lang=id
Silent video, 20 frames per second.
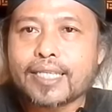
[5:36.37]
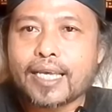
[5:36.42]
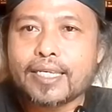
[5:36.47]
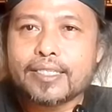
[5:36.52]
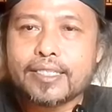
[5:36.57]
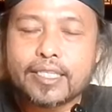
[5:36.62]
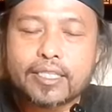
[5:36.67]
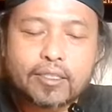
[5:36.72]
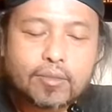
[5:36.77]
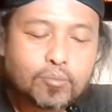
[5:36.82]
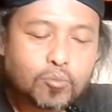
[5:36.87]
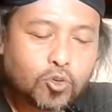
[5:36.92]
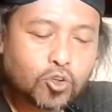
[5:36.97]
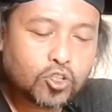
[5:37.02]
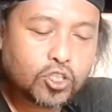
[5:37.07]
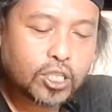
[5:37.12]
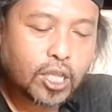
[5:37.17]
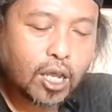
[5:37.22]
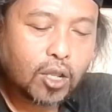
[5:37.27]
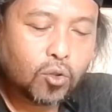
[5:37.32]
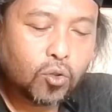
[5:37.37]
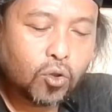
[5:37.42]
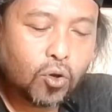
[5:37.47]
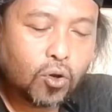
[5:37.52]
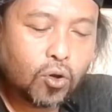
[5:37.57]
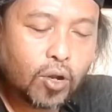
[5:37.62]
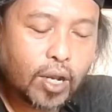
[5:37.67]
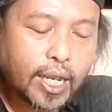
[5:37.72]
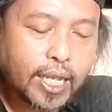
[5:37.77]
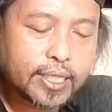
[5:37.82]
Sayyid
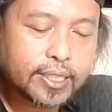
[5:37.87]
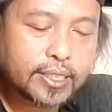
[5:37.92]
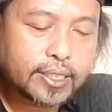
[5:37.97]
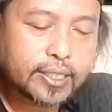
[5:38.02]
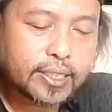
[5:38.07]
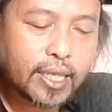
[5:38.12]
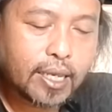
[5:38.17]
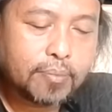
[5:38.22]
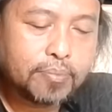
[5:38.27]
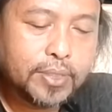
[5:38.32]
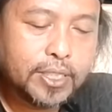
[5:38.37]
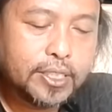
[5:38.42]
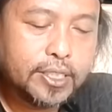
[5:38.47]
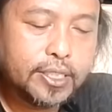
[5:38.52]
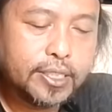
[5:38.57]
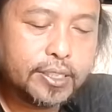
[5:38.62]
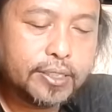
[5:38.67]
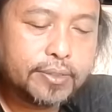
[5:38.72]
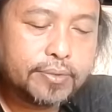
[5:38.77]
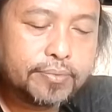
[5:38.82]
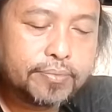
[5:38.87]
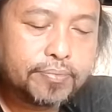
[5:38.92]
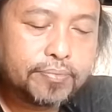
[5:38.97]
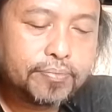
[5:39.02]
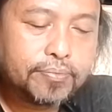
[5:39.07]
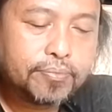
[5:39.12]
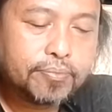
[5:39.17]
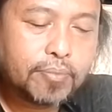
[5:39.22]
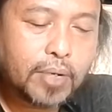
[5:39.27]
Murtado Az-Zabidi